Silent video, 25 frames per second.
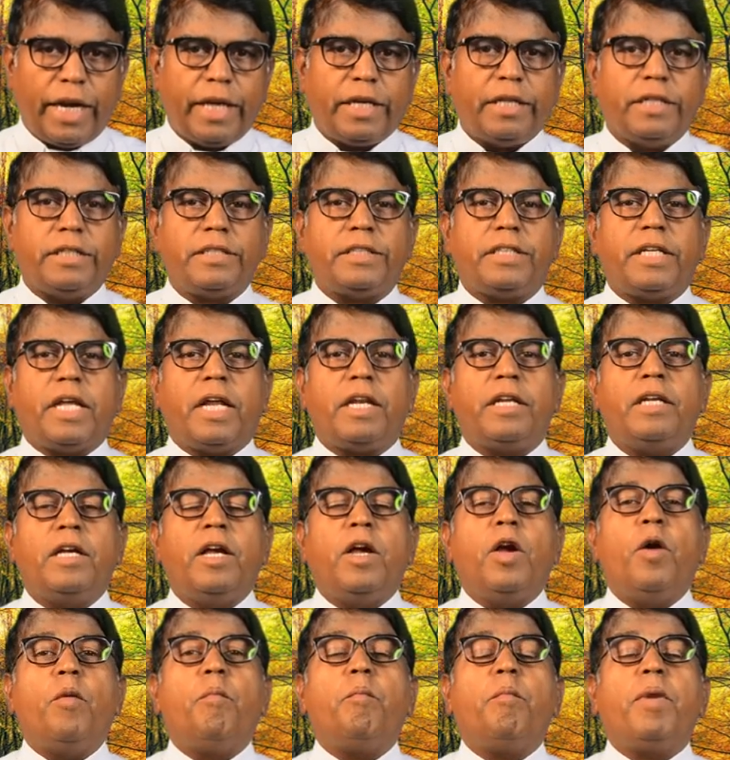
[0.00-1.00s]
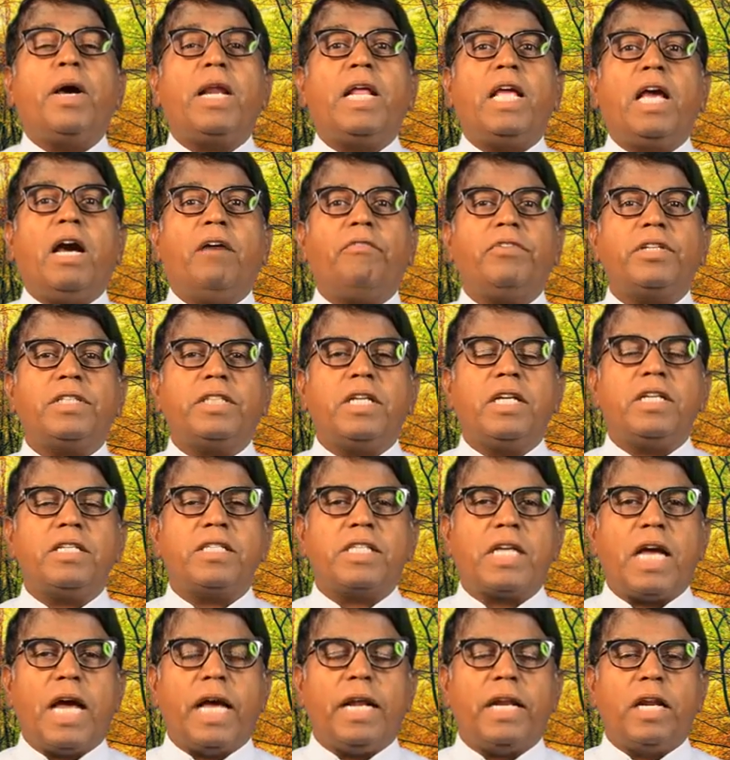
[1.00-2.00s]
அடைகின்றேன் மரியாவிஷன்
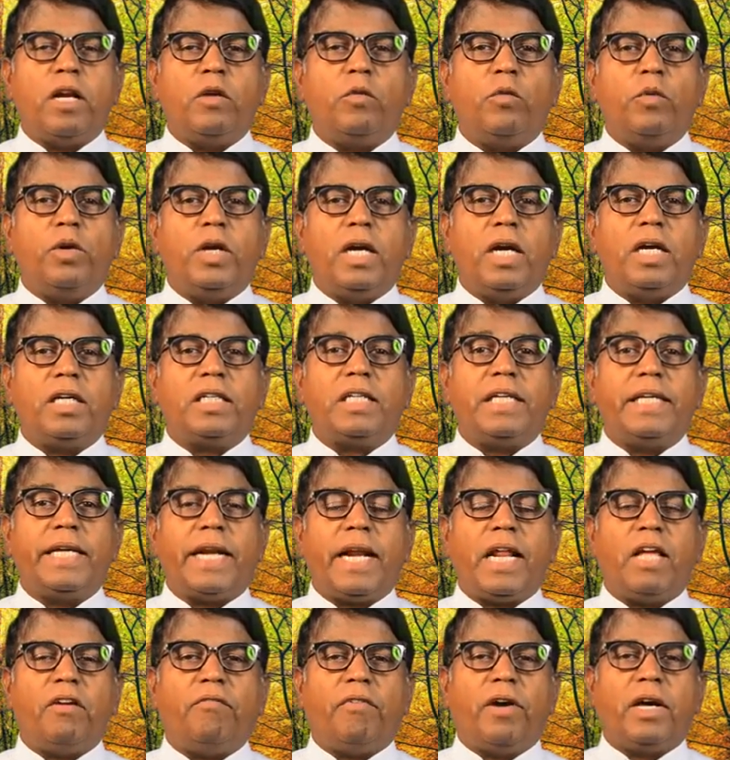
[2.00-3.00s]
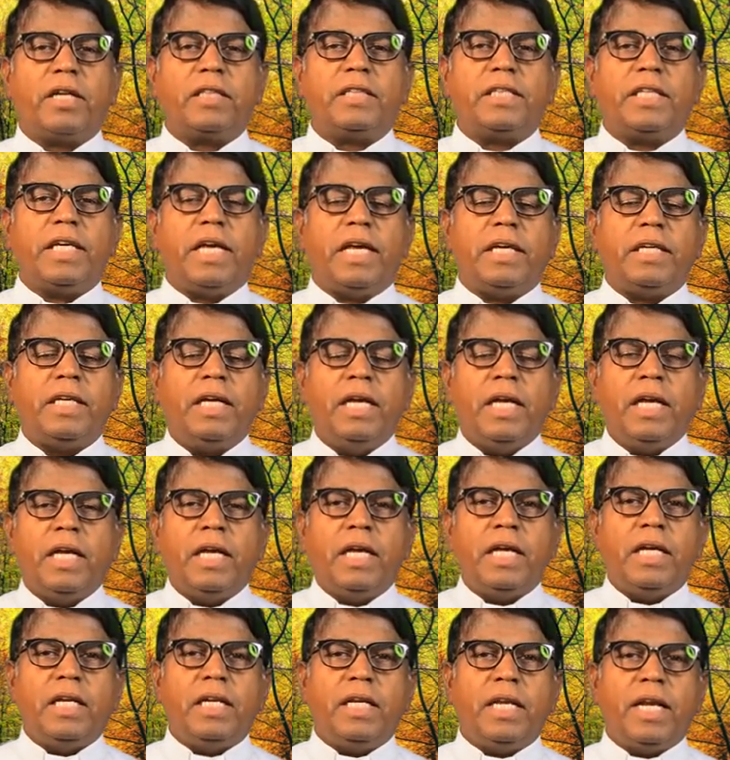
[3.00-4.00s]
சேனல் உங்களுக்கு இறைவார்த்தையை
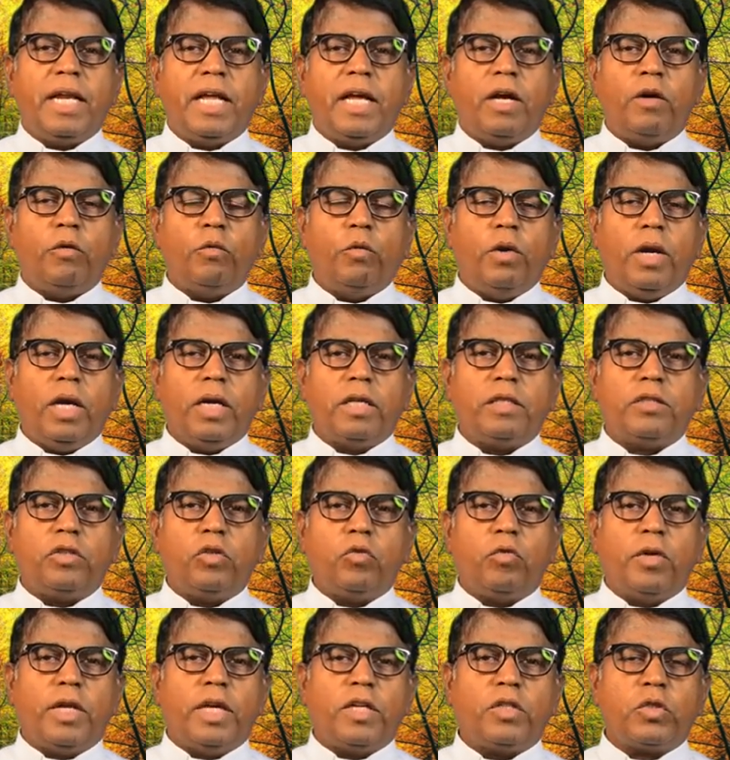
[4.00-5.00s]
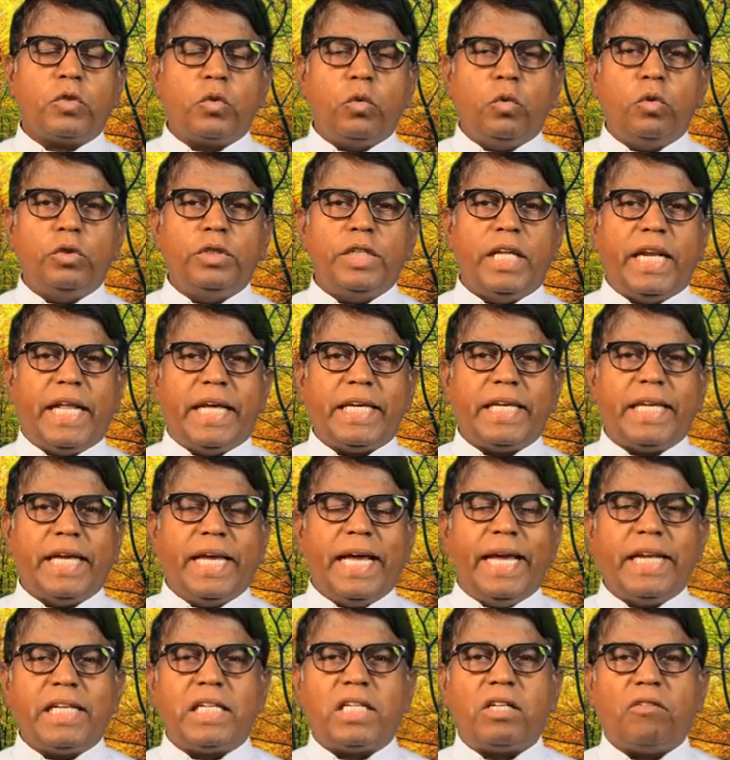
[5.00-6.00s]
இன்றைய உலகத்தினுடைய
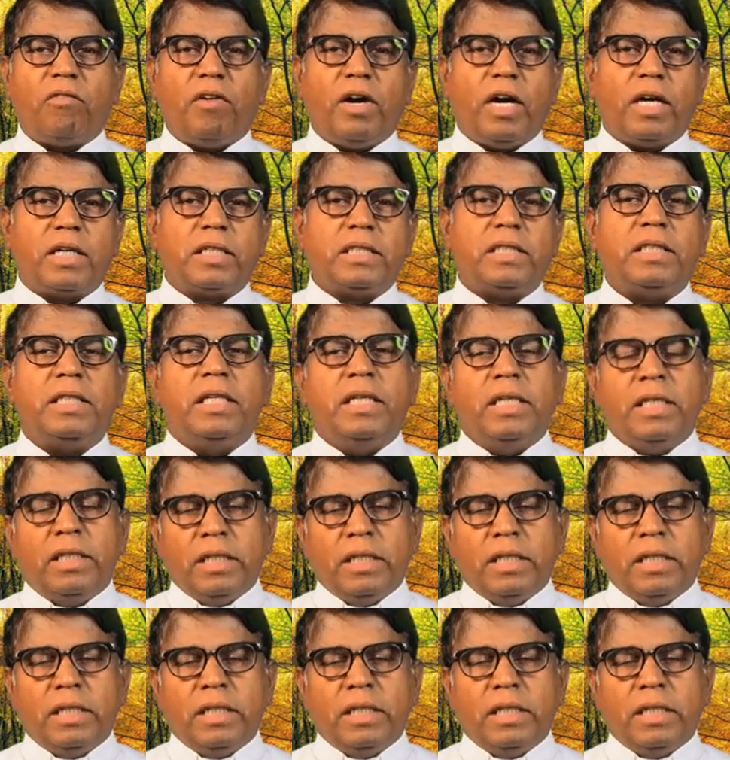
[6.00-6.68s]
சூழ்நிலைக்கு ஏற்றவாறு